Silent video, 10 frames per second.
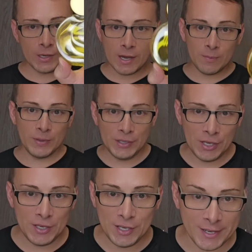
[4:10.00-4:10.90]
как бы
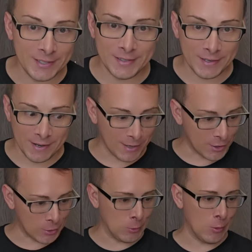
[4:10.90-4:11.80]
не есть
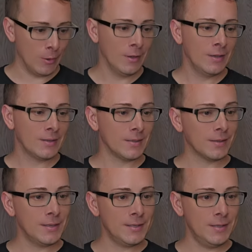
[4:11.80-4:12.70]
хорошо,
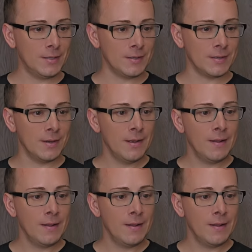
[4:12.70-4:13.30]
согласитесь.